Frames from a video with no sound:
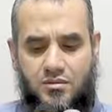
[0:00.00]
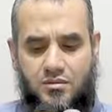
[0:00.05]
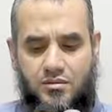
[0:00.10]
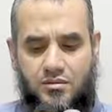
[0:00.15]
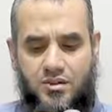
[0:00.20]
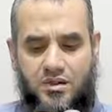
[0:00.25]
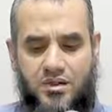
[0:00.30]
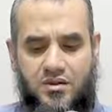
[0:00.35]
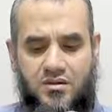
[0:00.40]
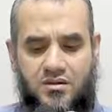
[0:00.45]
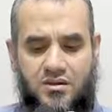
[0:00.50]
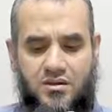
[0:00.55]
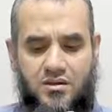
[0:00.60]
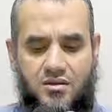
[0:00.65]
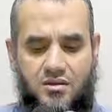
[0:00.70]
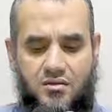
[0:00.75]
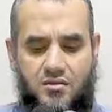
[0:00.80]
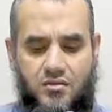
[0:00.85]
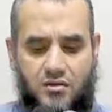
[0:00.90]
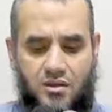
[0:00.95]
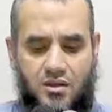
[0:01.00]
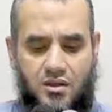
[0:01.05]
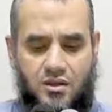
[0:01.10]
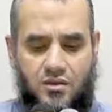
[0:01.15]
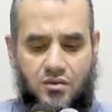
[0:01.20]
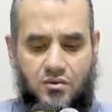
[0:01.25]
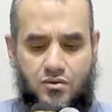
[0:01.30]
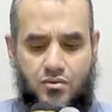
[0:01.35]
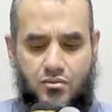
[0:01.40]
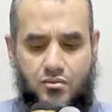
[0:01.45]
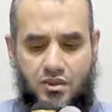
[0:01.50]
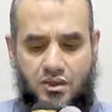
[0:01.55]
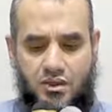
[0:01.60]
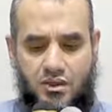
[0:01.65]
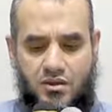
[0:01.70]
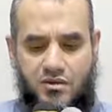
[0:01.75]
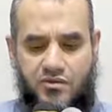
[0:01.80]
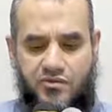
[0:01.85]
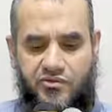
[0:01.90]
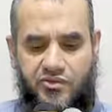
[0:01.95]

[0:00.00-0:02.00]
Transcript: بيد ولا رمح